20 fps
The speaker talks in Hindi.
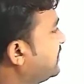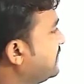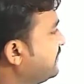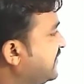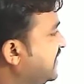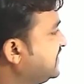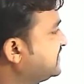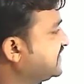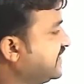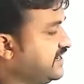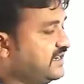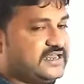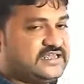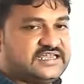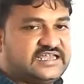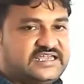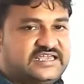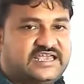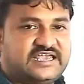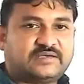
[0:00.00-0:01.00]
टॉपिक में परेशानी
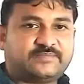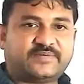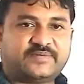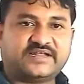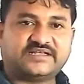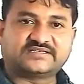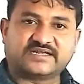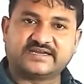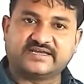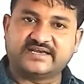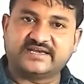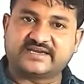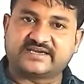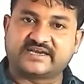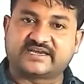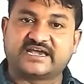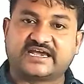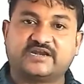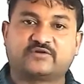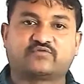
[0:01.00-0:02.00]
नहीं है एक ही परेशानी
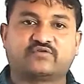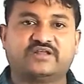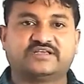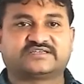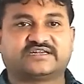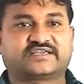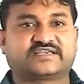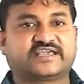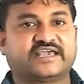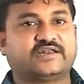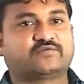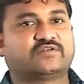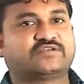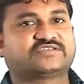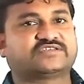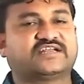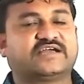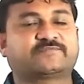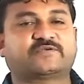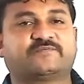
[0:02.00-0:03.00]
है कि कैलकुलेशन
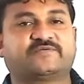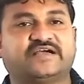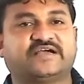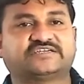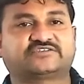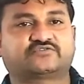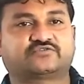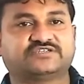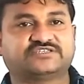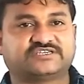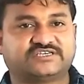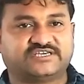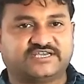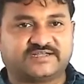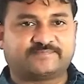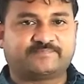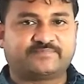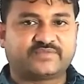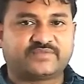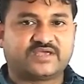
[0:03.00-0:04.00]
कैलकुलेशन आपकी फास्ट होनी
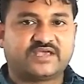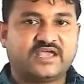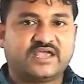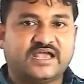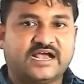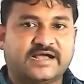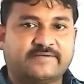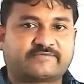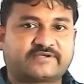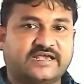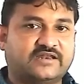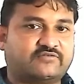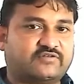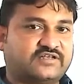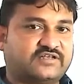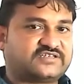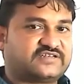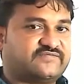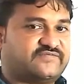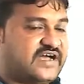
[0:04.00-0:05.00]
चाहिए अब
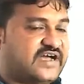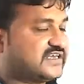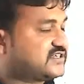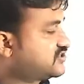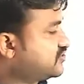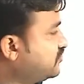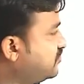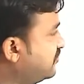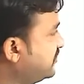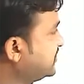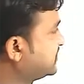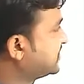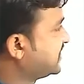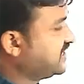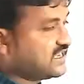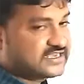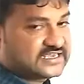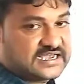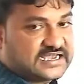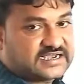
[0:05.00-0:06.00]
कैलकुलेशन फास्ट हो
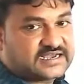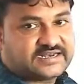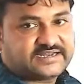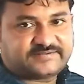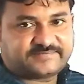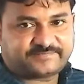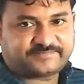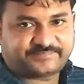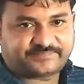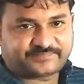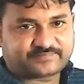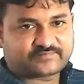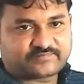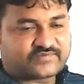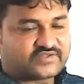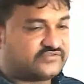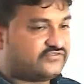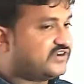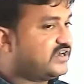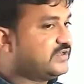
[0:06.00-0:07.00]
इसके लिए क्या करें
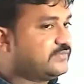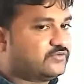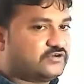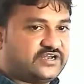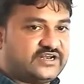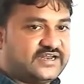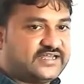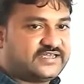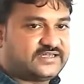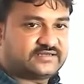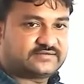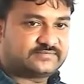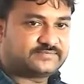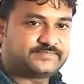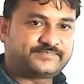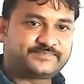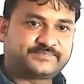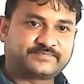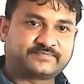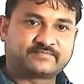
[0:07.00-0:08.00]
जड़ी बूटी नहीं है
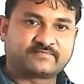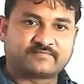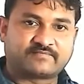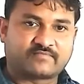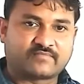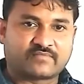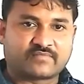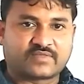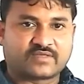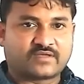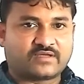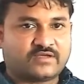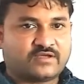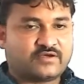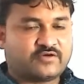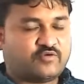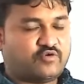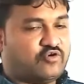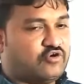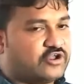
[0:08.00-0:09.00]

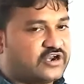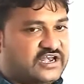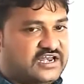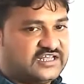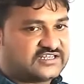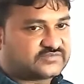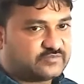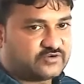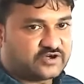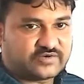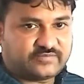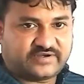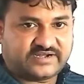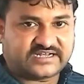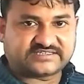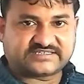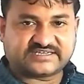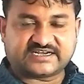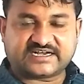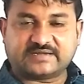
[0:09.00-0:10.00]
हॉर्लिक्स
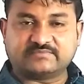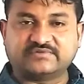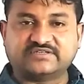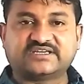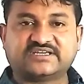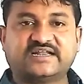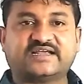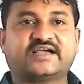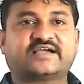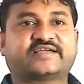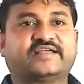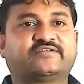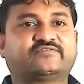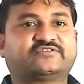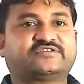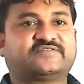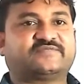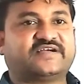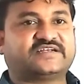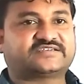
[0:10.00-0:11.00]
बॉर्नबिटा से काम नहीं चलेगा
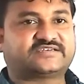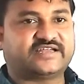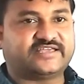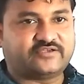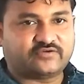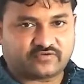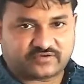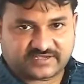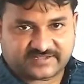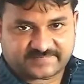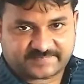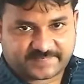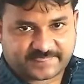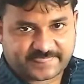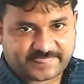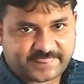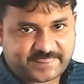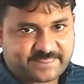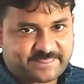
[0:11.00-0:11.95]
कैलकुलेशन फास्ट नहीं होगी